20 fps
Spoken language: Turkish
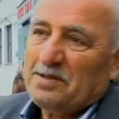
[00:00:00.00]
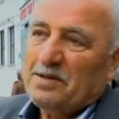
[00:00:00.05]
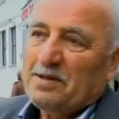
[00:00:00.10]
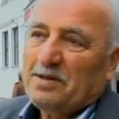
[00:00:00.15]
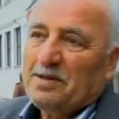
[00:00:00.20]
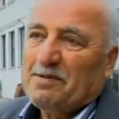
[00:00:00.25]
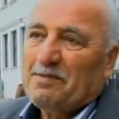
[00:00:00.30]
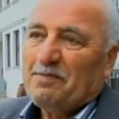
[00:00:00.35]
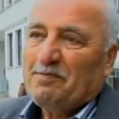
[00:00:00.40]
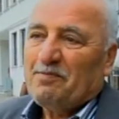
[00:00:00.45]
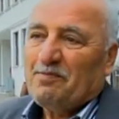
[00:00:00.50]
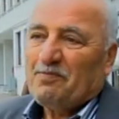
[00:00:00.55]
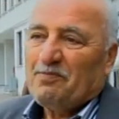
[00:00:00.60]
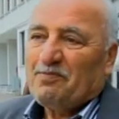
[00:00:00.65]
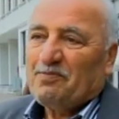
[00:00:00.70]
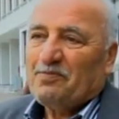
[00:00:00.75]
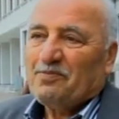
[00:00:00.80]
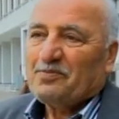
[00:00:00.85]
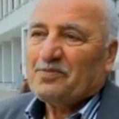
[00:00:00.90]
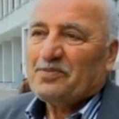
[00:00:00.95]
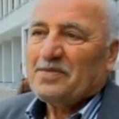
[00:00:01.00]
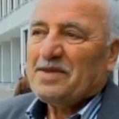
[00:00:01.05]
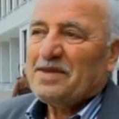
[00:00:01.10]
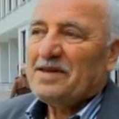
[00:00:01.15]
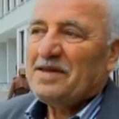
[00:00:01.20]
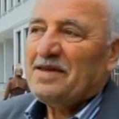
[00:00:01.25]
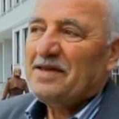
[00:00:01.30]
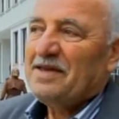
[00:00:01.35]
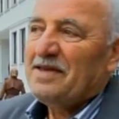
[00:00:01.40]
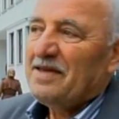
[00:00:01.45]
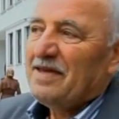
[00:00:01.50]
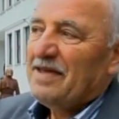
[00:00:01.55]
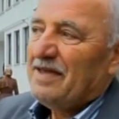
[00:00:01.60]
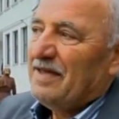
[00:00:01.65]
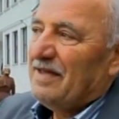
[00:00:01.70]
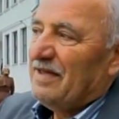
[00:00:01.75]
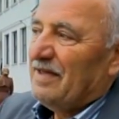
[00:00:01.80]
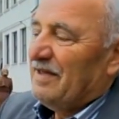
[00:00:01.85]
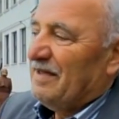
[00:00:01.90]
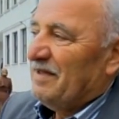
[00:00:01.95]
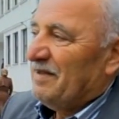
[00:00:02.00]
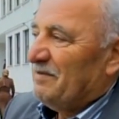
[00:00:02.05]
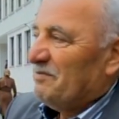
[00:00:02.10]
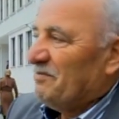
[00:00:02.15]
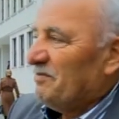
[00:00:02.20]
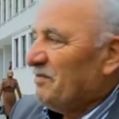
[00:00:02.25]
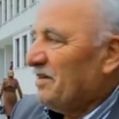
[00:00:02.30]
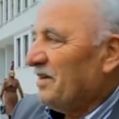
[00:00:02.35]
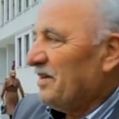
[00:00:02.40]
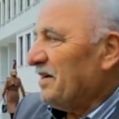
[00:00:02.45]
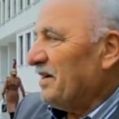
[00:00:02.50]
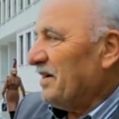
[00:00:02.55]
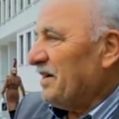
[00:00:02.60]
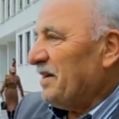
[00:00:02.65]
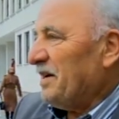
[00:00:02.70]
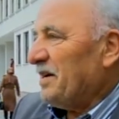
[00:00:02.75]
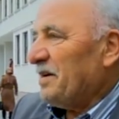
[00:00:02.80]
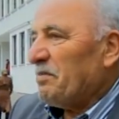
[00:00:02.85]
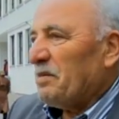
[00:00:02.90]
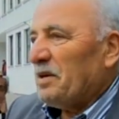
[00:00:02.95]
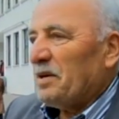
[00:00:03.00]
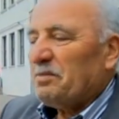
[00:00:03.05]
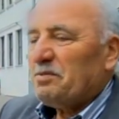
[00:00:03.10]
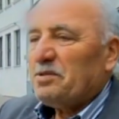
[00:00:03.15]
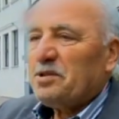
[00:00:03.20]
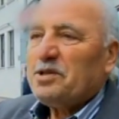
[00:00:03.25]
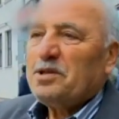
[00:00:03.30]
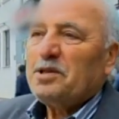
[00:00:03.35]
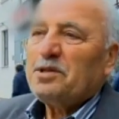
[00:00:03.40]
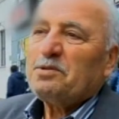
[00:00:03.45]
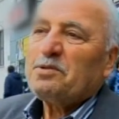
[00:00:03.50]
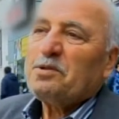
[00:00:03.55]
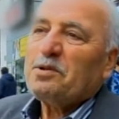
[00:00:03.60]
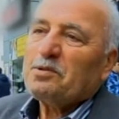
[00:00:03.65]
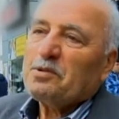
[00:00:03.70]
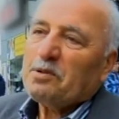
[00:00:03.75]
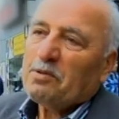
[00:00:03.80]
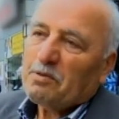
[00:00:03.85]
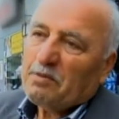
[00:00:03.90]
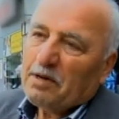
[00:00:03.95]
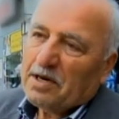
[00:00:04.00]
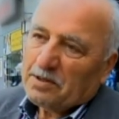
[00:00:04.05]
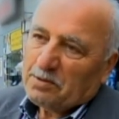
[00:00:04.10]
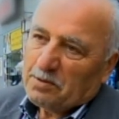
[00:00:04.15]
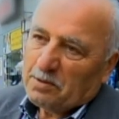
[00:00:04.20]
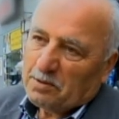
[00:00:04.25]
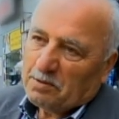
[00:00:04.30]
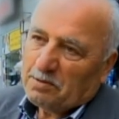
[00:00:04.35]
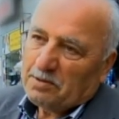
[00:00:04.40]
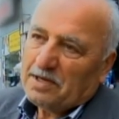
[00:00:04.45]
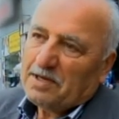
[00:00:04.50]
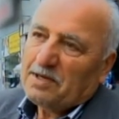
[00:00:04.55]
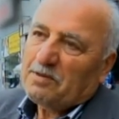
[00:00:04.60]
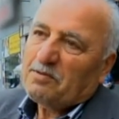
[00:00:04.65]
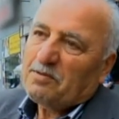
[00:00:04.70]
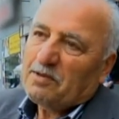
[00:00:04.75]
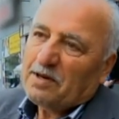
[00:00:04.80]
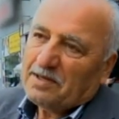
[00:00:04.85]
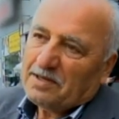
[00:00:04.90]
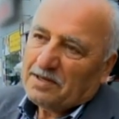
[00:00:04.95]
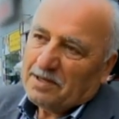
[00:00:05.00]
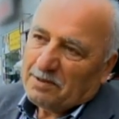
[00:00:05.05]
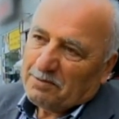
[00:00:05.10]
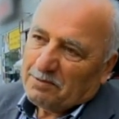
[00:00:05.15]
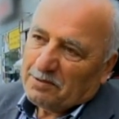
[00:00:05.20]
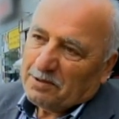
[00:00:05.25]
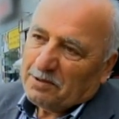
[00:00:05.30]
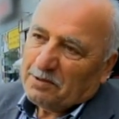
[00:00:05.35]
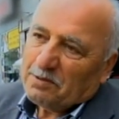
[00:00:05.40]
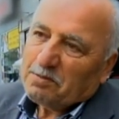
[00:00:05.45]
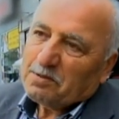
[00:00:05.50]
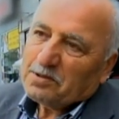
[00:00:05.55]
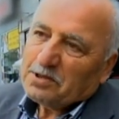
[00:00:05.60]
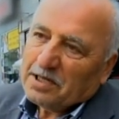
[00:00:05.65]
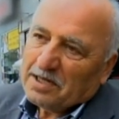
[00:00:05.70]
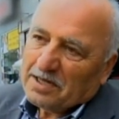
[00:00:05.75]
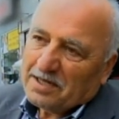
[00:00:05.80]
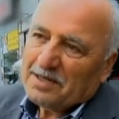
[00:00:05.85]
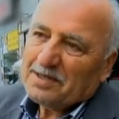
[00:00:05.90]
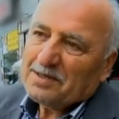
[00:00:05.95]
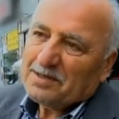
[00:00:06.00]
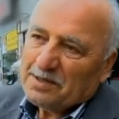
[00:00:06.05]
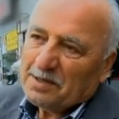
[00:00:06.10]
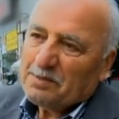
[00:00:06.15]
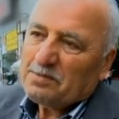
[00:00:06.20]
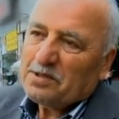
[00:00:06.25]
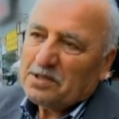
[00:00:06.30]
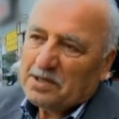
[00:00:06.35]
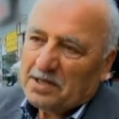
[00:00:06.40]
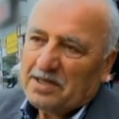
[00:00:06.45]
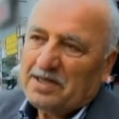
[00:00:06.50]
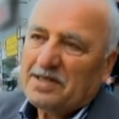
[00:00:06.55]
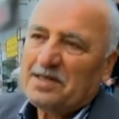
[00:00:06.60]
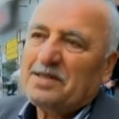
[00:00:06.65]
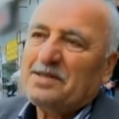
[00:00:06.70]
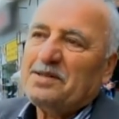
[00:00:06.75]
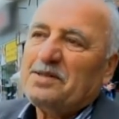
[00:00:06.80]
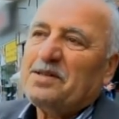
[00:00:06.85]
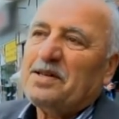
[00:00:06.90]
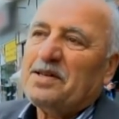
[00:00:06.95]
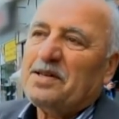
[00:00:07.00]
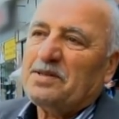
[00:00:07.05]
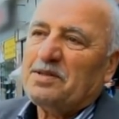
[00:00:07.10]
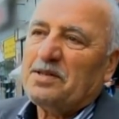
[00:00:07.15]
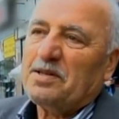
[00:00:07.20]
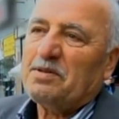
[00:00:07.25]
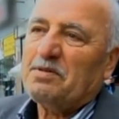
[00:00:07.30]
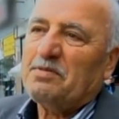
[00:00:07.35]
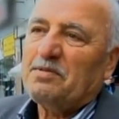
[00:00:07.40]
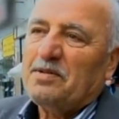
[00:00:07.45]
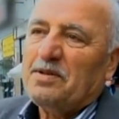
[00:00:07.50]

Peki çıkarsa ne yapacaksınız? Vallahi ne yapalım? Çil çocuk var vardır. Ev, ev yok. Bir şeyler işte bir şeyler edeceğiz.